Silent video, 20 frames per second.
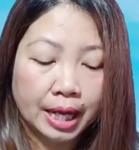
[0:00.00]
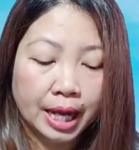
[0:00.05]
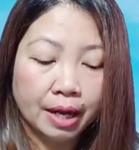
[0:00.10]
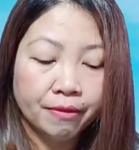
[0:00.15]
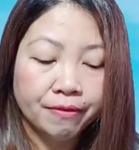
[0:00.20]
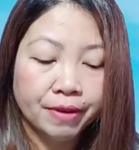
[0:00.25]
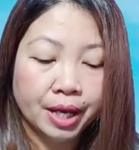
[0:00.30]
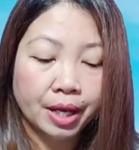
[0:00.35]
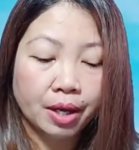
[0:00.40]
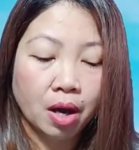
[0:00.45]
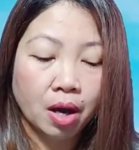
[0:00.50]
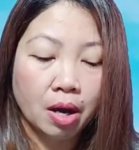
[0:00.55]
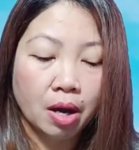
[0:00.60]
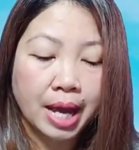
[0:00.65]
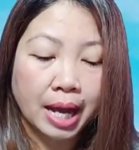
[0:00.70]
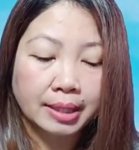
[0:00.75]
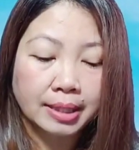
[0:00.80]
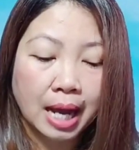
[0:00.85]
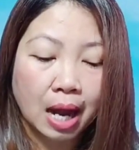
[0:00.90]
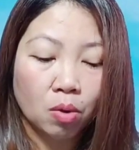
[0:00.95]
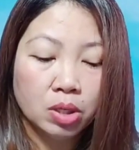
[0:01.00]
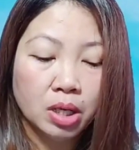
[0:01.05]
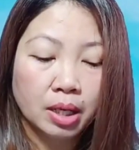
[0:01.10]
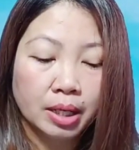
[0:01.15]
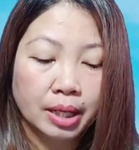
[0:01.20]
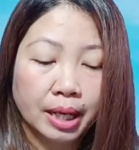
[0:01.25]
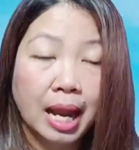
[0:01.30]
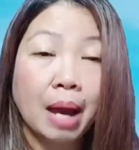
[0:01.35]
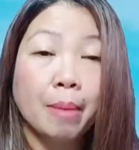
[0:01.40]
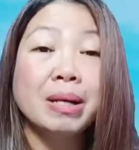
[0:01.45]
เรียนฟรีก็อยากจะเอา
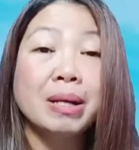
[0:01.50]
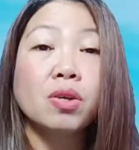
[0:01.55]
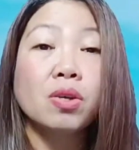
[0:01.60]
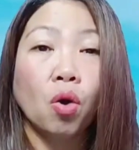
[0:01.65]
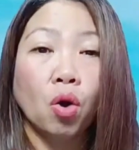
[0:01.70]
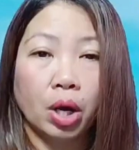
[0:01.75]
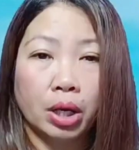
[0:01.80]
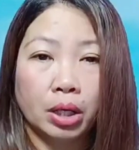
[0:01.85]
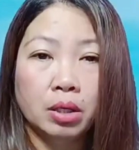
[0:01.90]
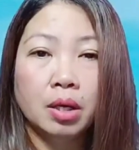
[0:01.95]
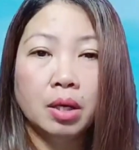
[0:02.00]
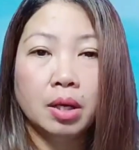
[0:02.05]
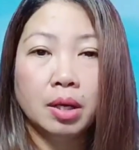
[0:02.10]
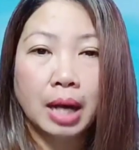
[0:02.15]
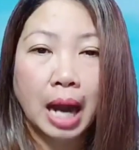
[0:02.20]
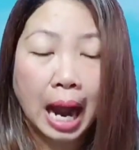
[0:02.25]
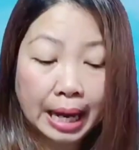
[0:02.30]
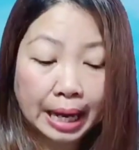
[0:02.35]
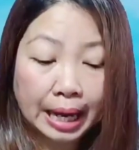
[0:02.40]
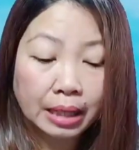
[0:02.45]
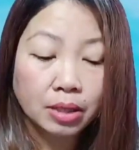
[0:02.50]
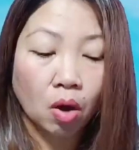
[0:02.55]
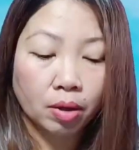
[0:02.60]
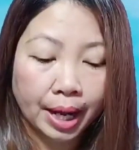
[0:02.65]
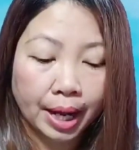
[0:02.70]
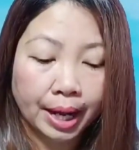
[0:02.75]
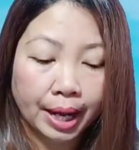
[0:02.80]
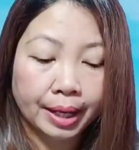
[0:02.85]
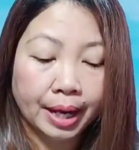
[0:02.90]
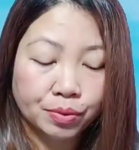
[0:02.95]
เรื่องนี้แหละมาสอน นะใน
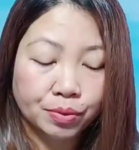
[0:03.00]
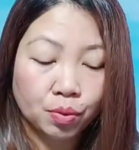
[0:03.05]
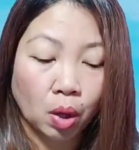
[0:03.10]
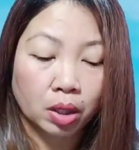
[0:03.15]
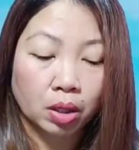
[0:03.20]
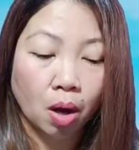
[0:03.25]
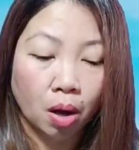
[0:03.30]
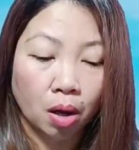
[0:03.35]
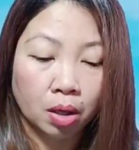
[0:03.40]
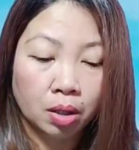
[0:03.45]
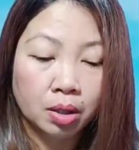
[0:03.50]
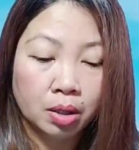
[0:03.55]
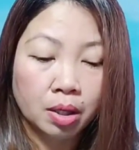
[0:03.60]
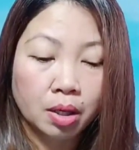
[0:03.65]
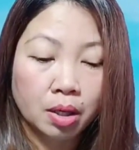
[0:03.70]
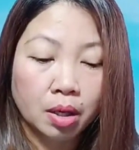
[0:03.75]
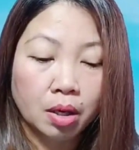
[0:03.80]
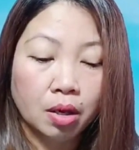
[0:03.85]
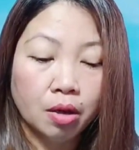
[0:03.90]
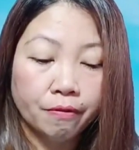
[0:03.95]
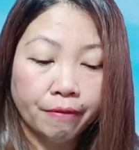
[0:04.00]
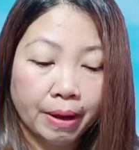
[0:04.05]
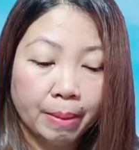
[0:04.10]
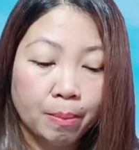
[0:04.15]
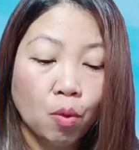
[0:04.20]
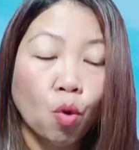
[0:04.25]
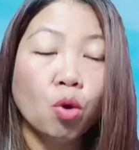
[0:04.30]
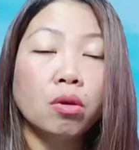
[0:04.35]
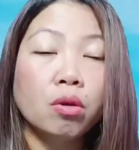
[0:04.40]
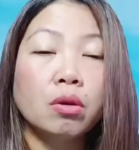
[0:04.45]
ในในส่วนของ
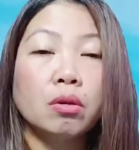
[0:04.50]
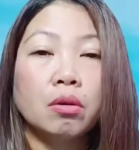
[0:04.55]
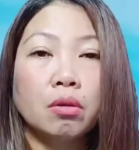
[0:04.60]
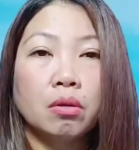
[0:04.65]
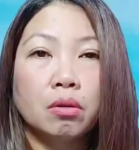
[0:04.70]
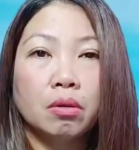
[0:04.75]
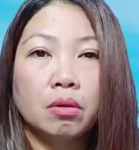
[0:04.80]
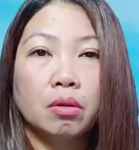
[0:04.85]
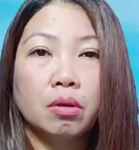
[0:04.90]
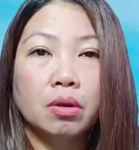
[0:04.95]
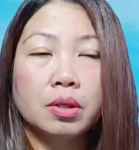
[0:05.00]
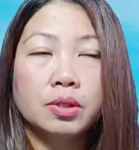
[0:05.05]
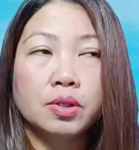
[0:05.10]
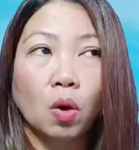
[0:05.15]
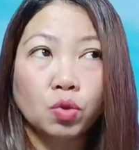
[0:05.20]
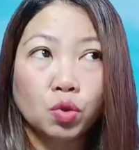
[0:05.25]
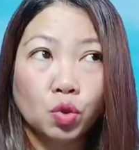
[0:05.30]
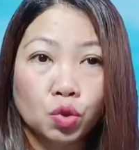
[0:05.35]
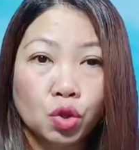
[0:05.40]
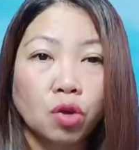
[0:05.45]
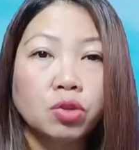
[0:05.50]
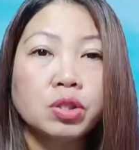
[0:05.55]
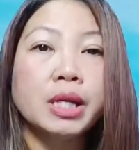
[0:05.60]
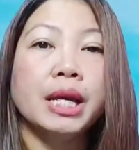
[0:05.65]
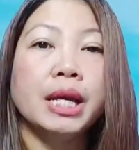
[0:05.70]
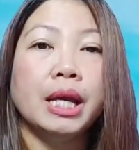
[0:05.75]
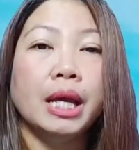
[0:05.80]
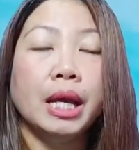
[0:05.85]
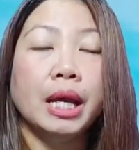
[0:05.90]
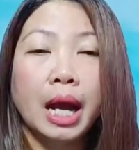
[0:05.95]
Facebook
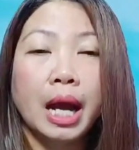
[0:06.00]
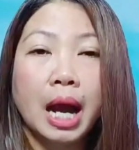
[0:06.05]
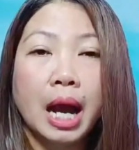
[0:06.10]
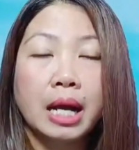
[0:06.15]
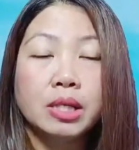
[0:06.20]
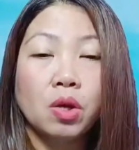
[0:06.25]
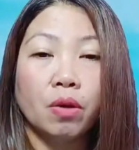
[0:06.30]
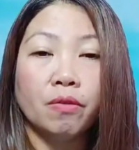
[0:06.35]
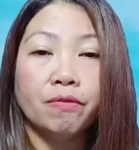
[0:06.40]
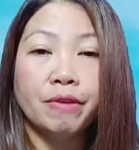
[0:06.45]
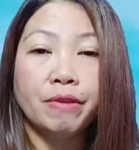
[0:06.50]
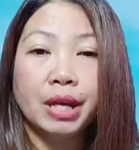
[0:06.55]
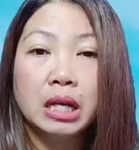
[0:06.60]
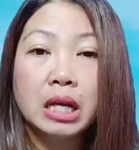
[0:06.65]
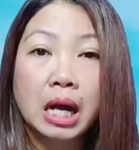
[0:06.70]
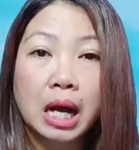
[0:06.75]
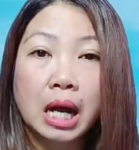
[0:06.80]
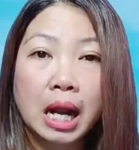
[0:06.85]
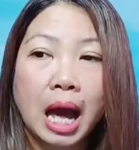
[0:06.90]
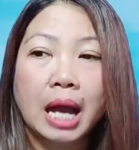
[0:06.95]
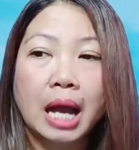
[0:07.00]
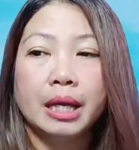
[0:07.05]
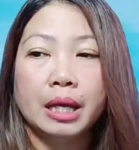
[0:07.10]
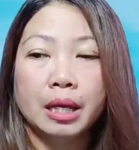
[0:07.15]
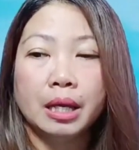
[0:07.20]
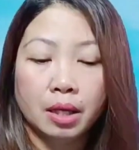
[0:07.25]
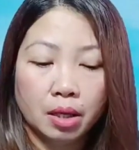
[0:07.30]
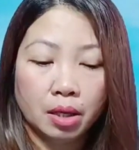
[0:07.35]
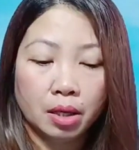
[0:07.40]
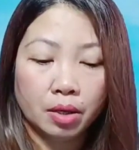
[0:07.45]
2024 นะคะ สอนฟรีเรื่องอะไร
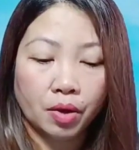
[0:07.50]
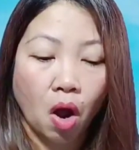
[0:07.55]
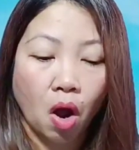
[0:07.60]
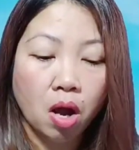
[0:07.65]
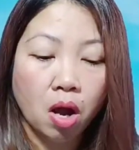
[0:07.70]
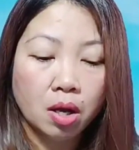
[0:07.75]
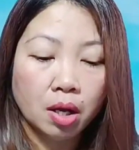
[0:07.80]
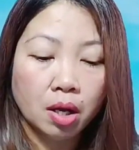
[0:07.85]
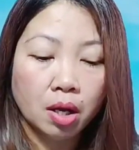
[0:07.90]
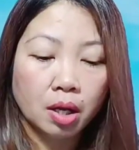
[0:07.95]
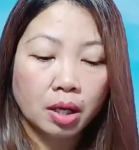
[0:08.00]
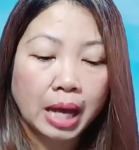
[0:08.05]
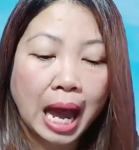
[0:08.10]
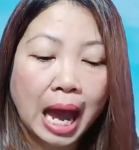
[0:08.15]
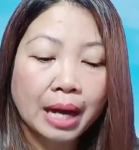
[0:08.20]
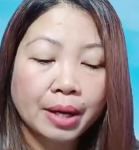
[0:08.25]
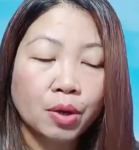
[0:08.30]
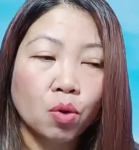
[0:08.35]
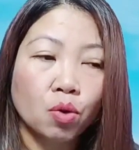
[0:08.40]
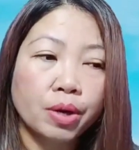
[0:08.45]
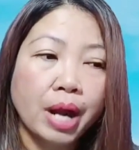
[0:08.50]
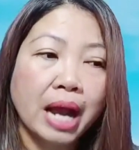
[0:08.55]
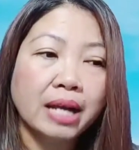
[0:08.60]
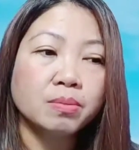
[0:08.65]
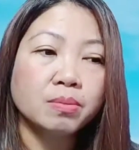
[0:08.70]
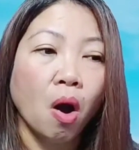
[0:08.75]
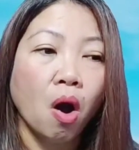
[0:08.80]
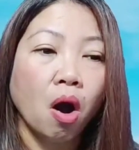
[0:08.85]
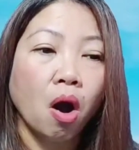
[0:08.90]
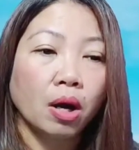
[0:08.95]
เนาะ การดูแด
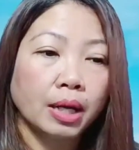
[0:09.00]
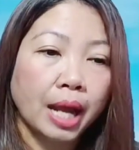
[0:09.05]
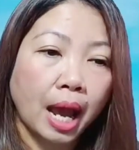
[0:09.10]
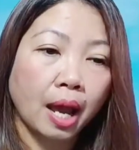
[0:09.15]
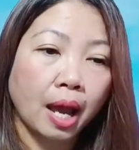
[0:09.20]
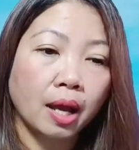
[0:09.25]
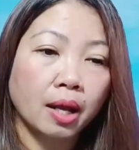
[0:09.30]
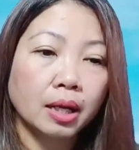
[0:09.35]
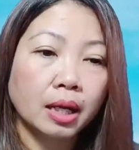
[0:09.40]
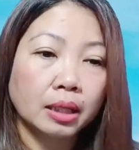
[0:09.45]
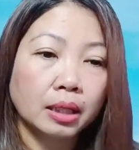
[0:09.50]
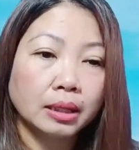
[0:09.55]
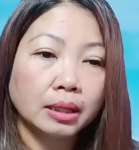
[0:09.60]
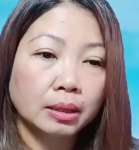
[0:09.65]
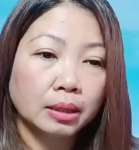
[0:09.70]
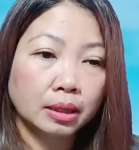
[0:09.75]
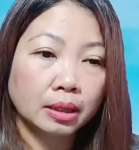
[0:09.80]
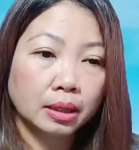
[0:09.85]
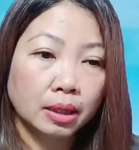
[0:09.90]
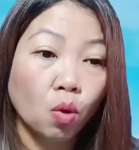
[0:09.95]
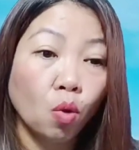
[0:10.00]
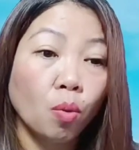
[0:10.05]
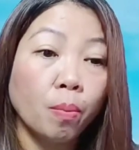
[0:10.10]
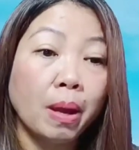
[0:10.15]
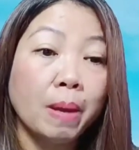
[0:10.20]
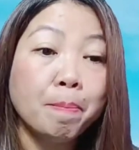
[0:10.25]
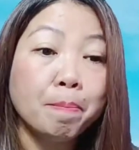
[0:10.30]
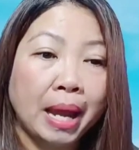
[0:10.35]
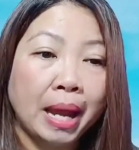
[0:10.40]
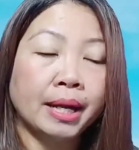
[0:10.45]
ชบอร์ดเนี่ยดู
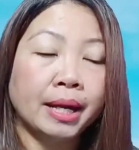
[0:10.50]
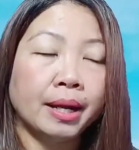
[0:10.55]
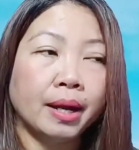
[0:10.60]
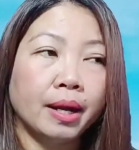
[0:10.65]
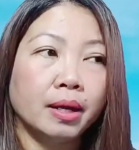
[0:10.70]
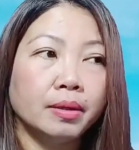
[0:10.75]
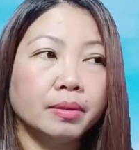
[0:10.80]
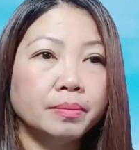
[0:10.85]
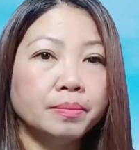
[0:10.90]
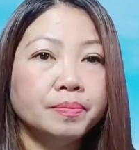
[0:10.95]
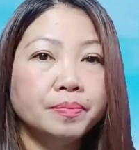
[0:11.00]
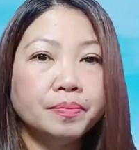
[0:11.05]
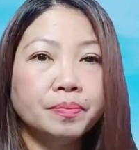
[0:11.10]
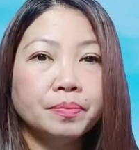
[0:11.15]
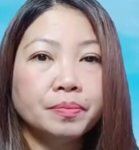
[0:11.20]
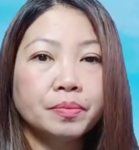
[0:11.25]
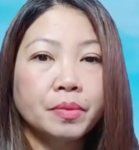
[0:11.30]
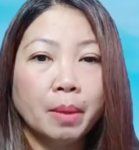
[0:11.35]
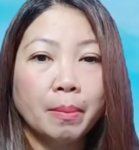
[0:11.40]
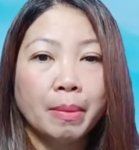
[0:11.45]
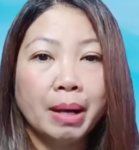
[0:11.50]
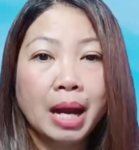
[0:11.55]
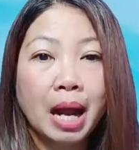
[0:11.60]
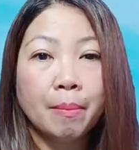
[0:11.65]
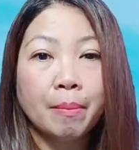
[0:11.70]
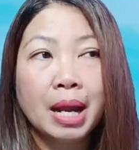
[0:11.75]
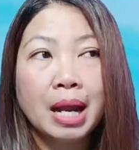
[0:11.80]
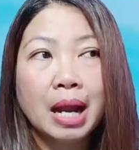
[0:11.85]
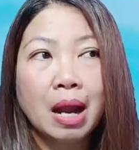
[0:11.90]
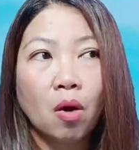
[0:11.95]
ไม่เป็นอะมัน
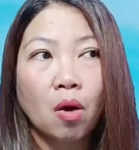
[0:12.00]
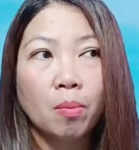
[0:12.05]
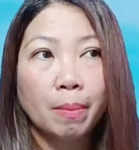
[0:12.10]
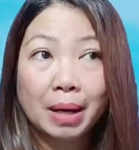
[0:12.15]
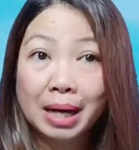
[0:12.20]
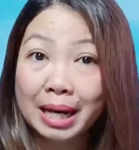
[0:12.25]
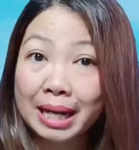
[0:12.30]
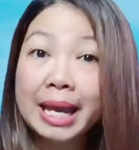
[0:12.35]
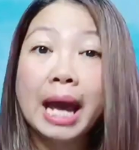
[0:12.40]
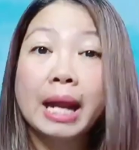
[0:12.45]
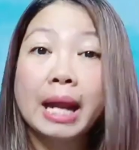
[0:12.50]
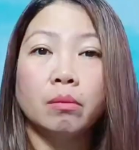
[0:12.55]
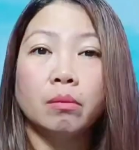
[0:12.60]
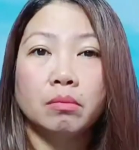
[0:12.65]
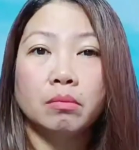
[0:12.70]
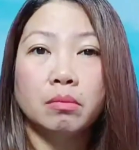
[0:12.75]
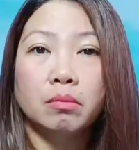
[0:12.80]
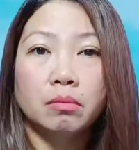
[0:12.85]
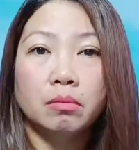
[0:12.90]
ทำให้เราแบบเครียด